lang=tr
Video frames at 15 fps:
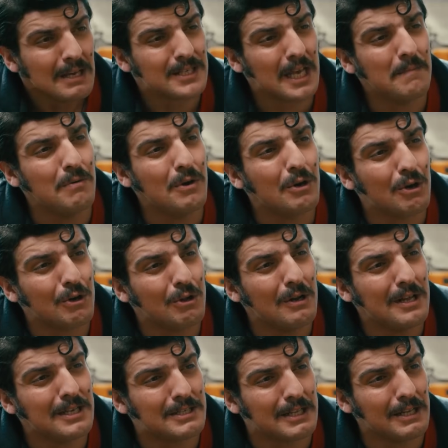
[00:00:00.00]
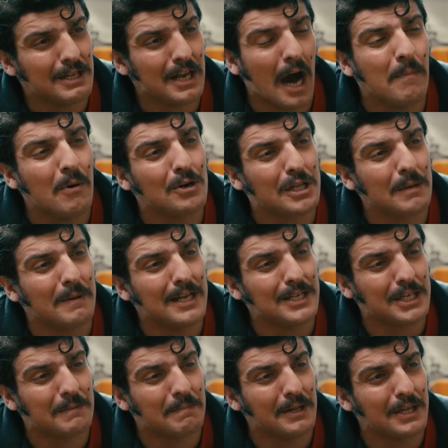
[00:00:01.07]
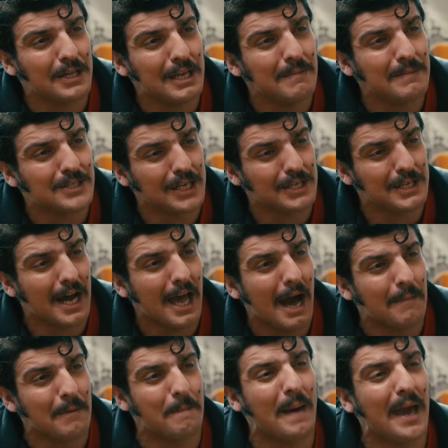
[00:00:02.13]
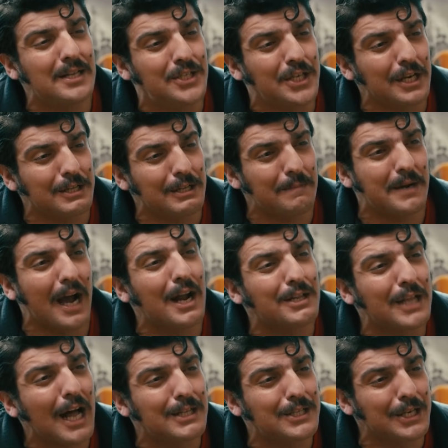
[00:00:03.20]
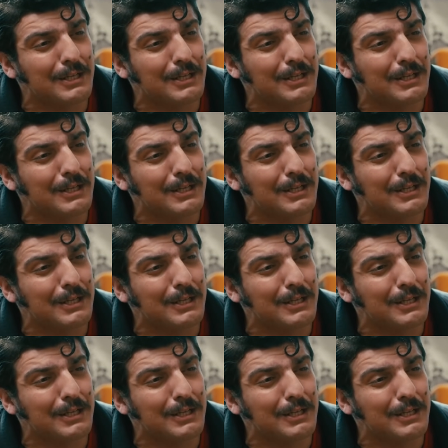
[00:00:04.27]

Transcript: Sen büyük ödülü istedin. Amorti bile çıkmadı değil mi Sezai abi? Ben çıktım. Kartal